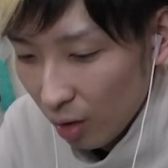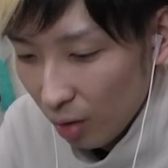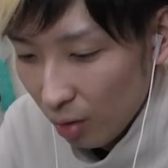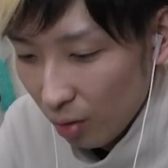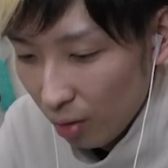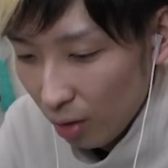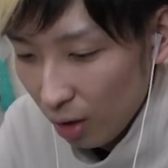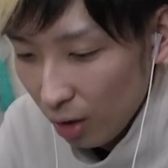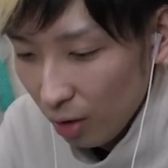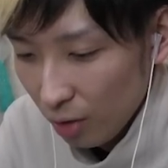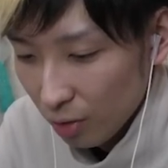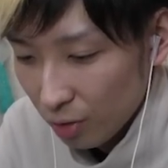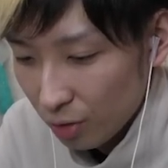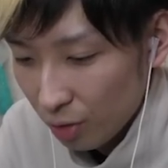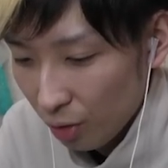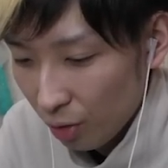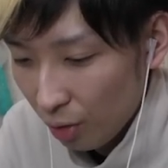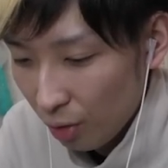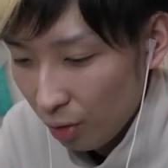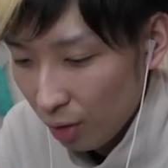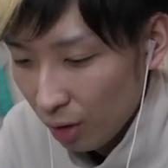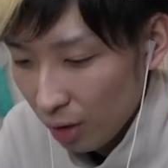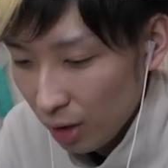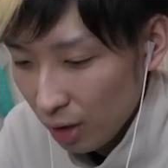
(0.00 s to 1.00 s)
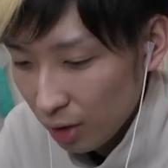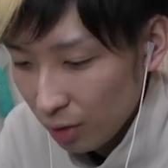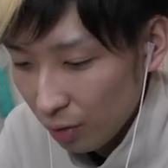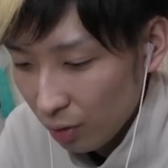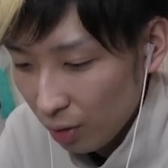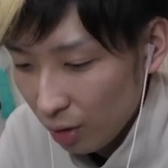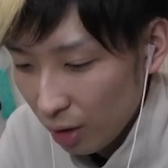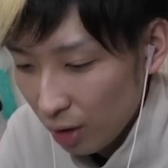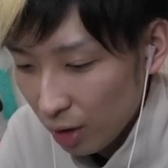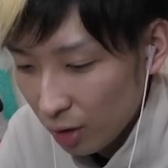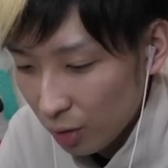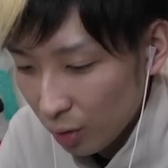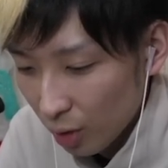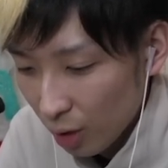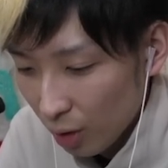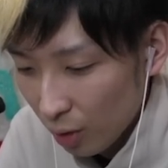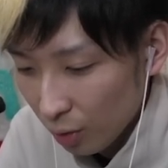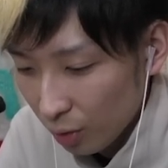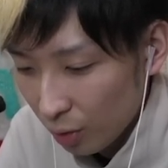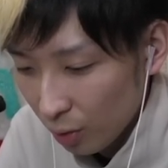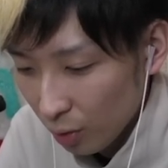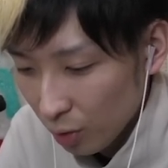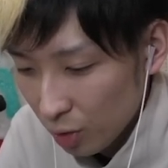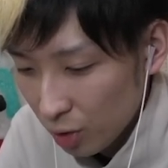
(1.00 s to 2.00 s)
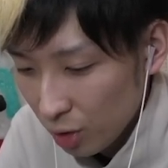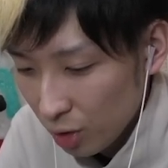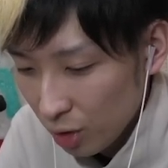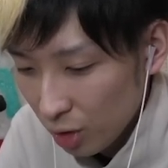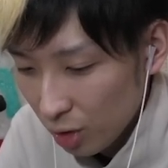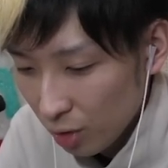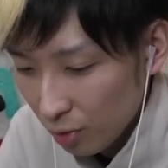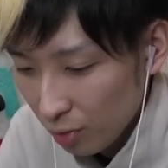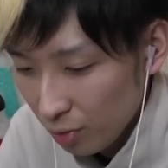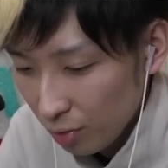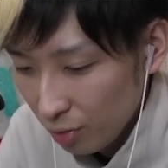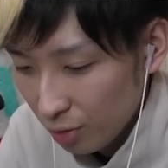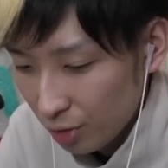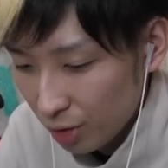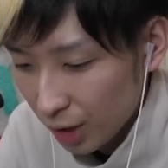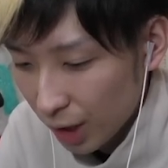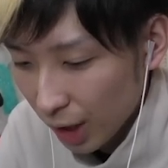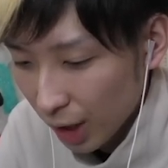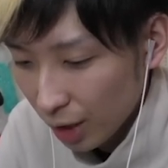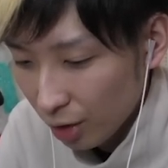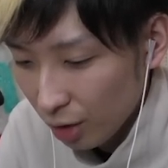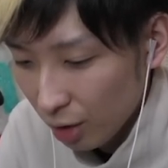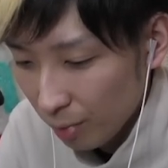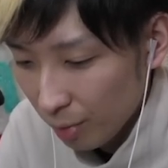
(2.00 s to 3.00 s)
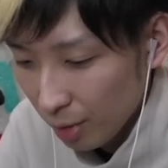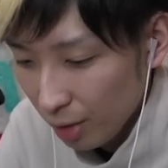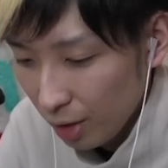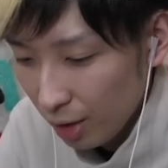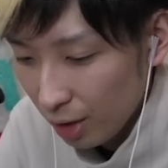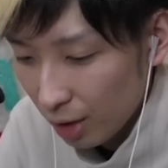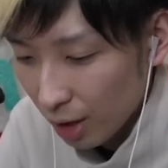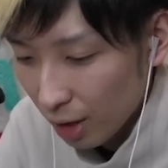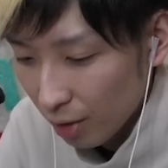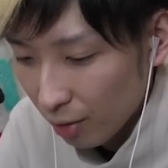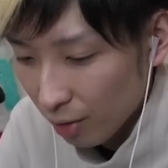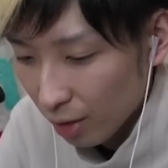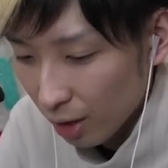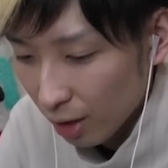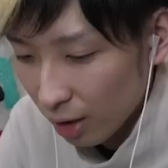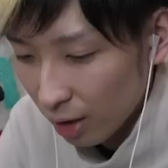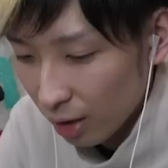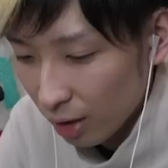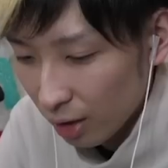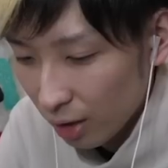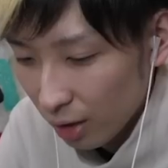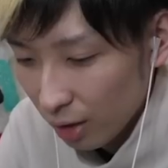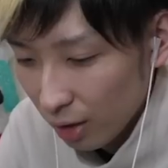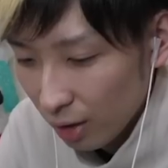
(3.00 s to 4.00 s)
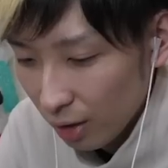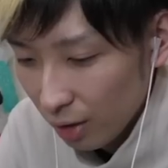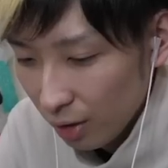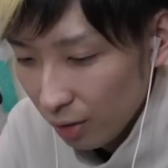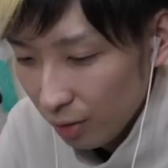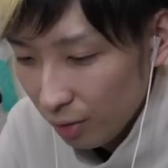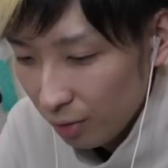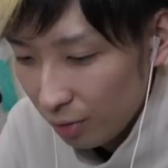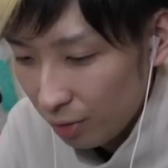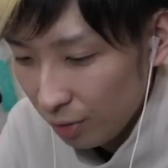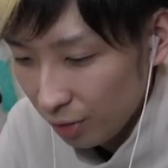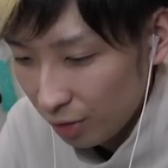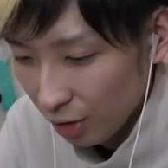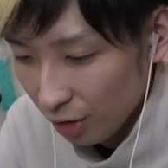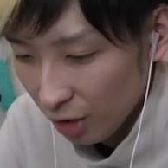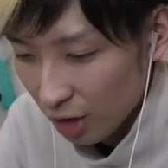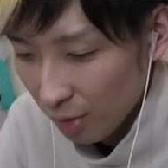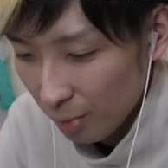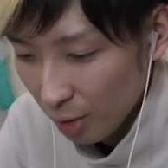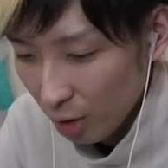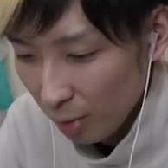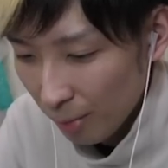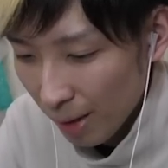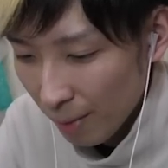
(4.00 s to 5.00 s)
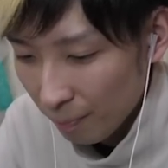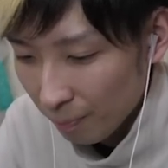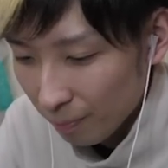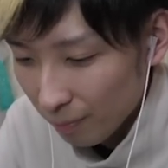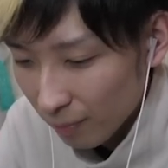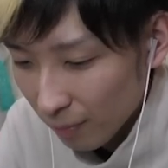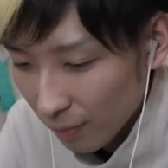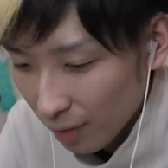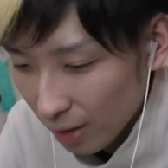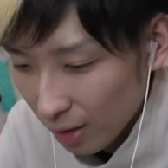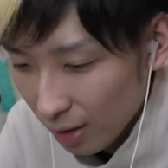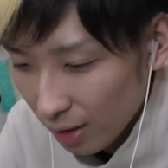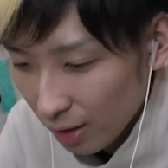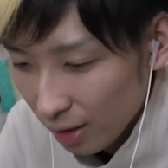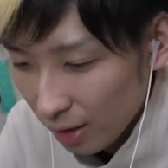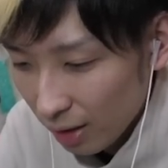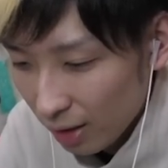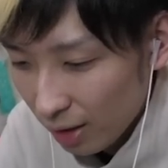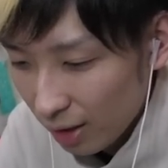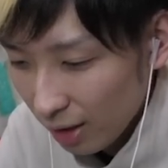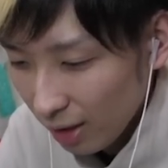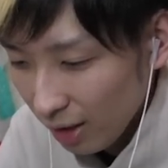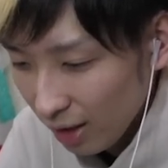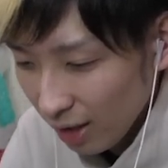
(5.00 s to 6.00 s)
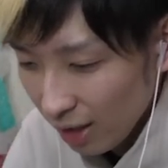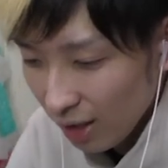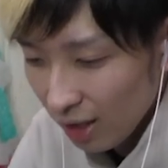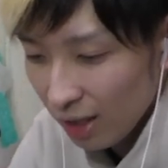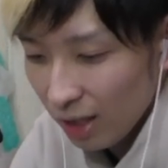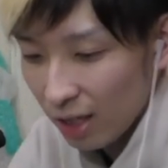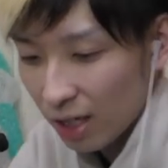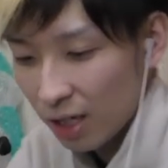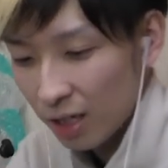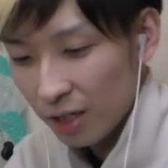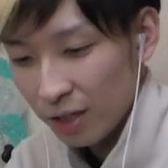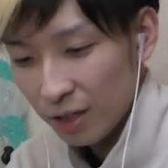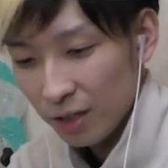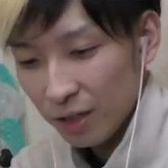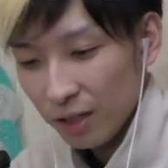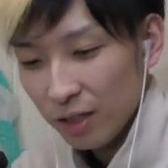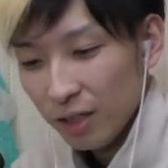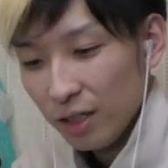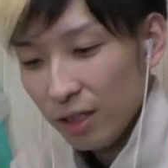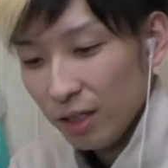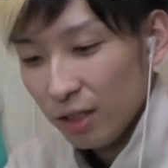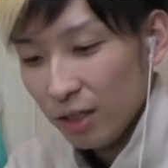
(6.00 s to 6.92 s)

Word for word: 我はそのような絵空事を信じるうつけだとでも言いたいのか？ふざけ者め！ひぃ！